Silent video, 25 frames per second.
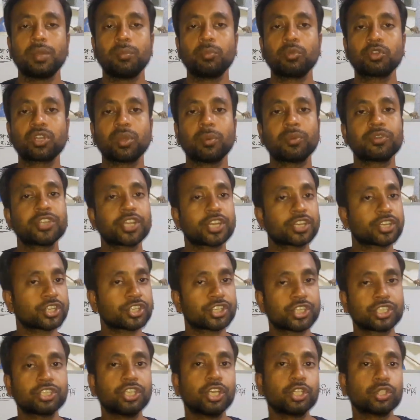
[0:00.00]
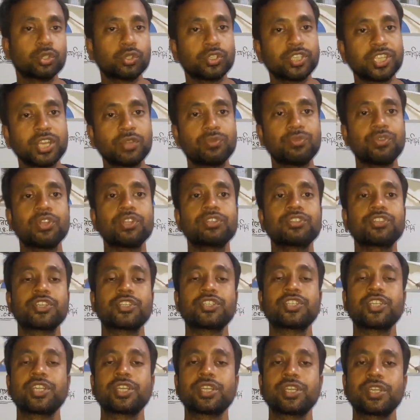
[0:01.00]
মোটামুটি একটা সিদ্ধান্ত নিয়ে ফেলছে
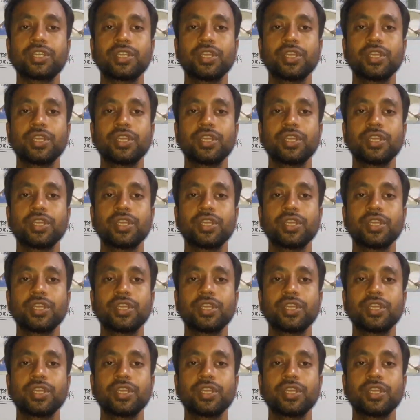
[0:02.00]
যে